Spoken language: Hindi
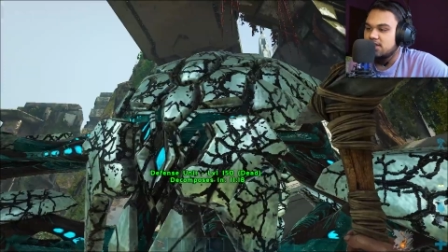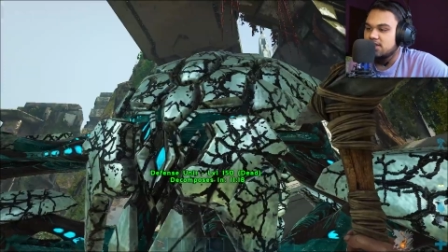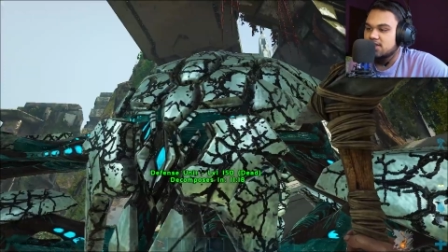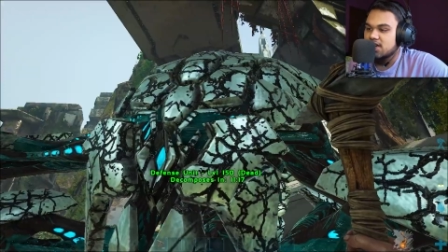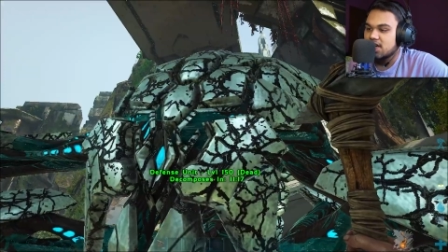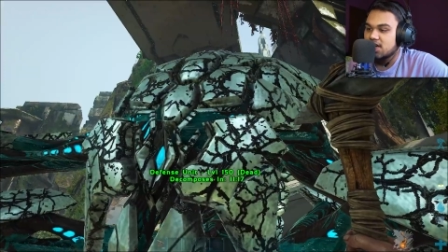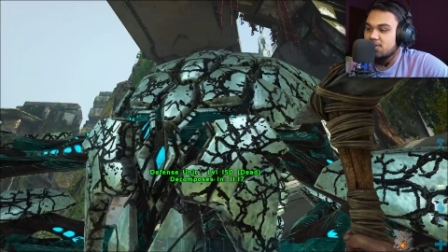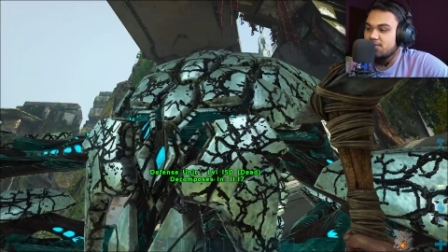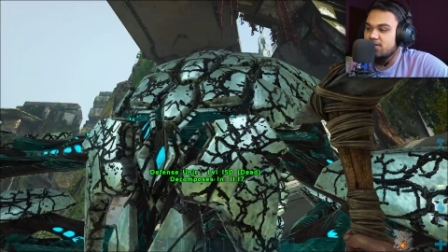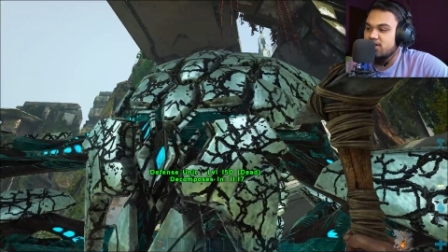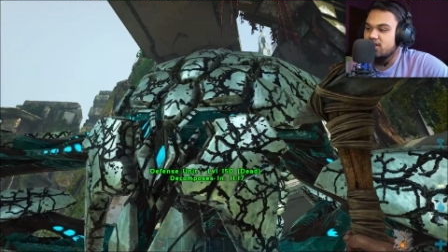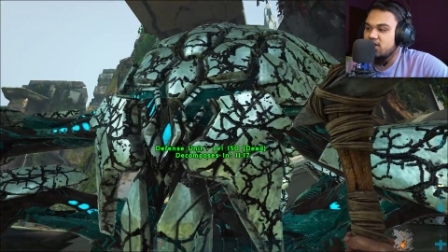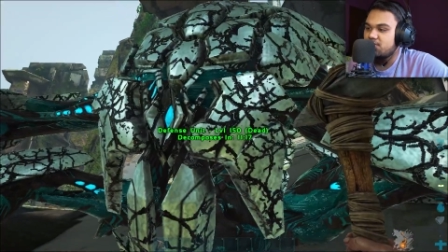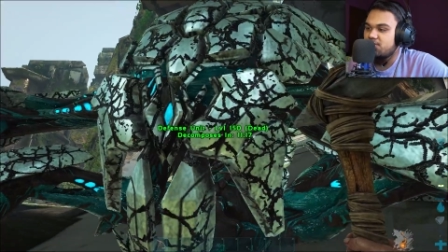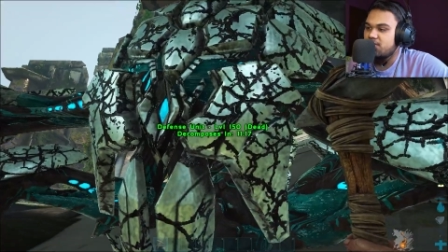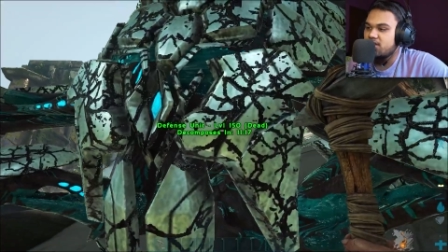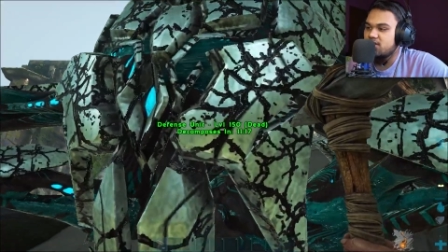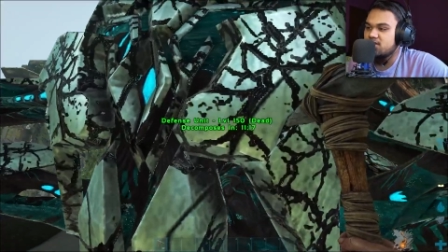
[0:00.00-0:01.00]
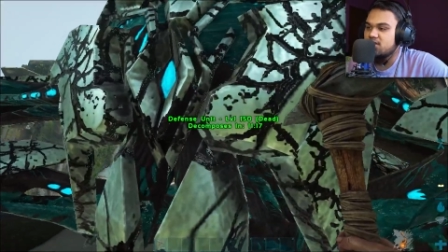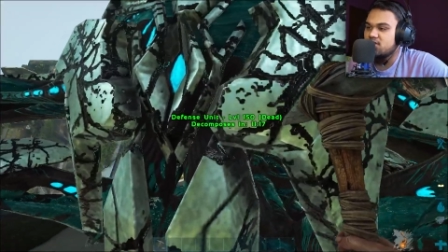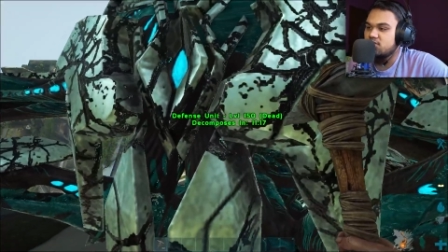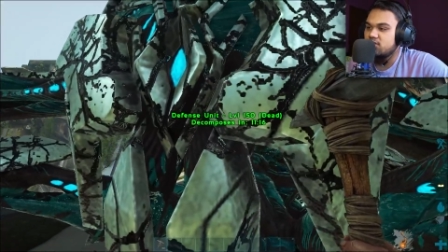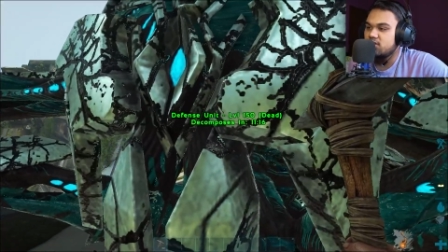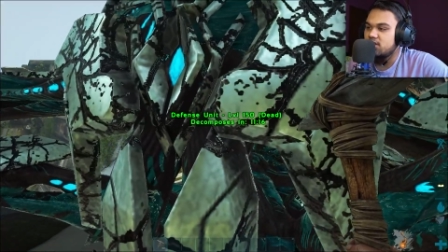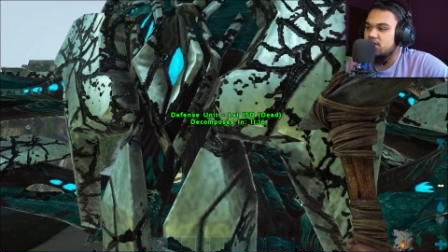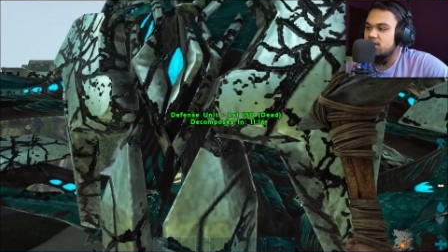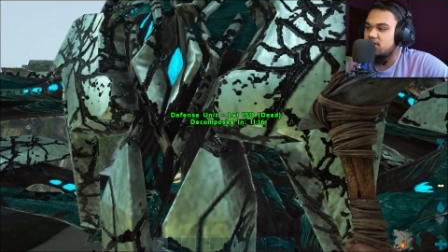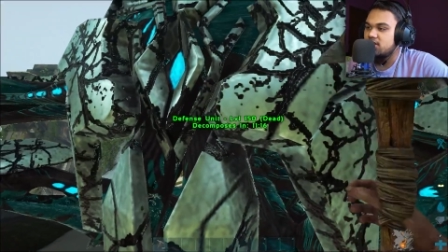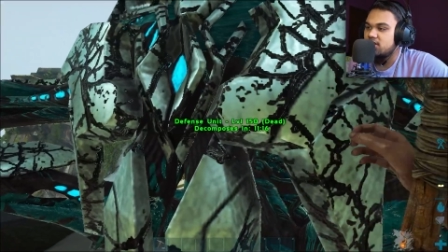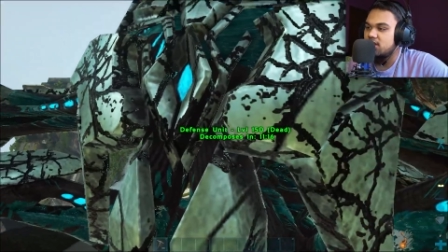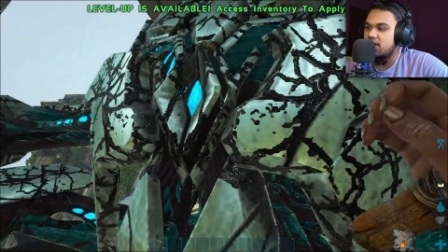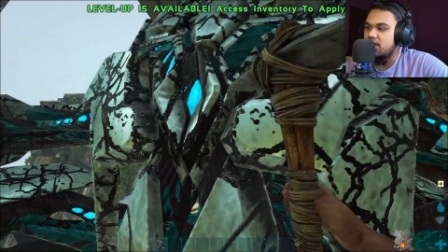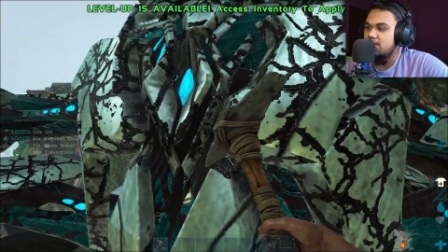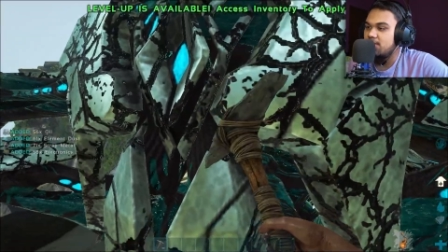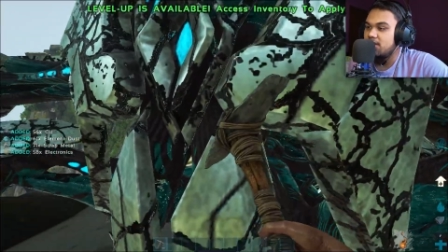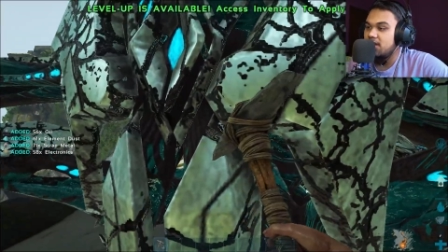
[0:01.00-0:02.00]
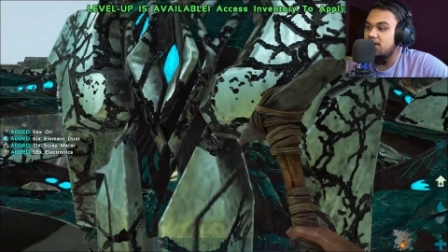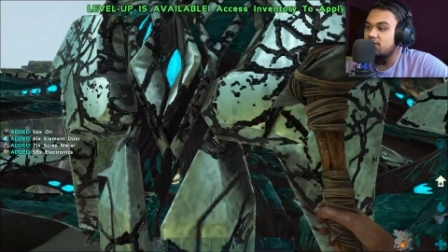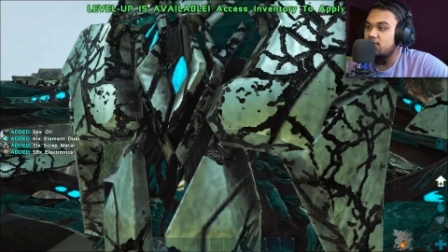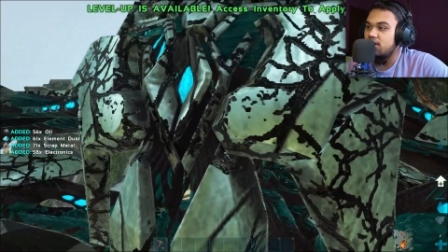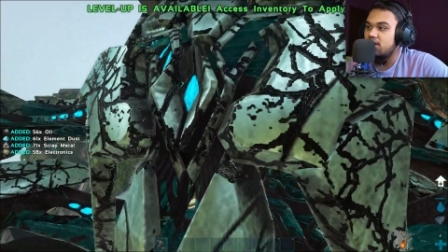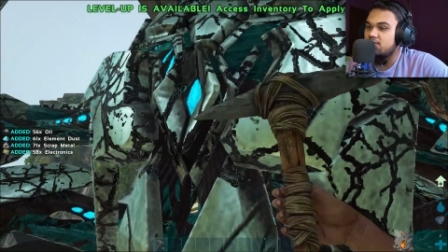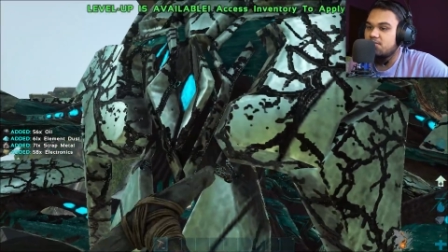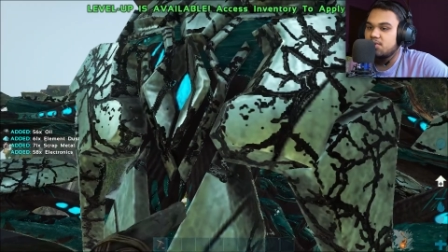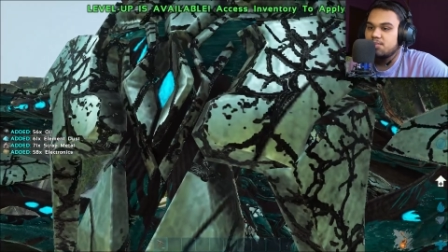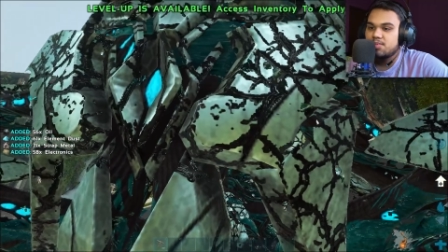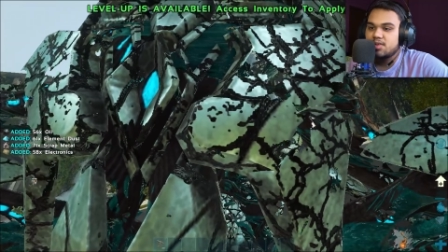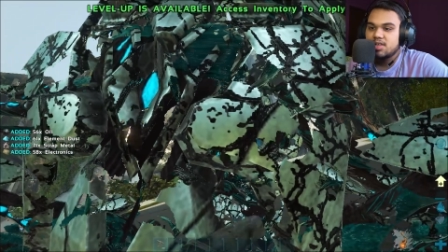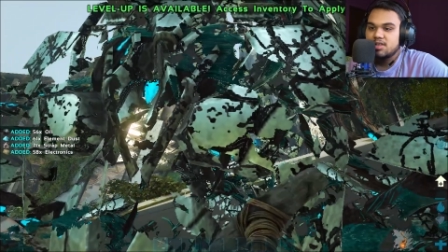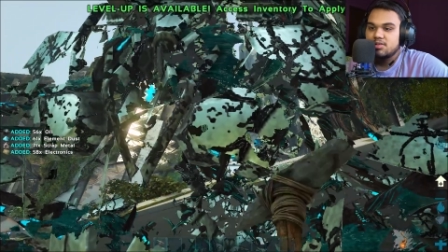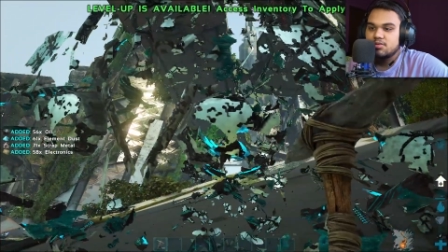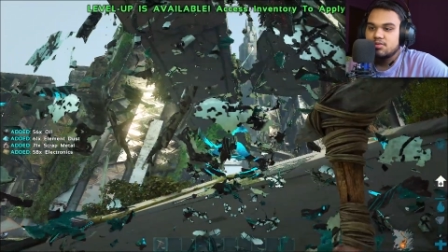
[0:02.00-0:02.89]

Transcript: इसका नाम है डिफेंस यूनिट लेवल है 150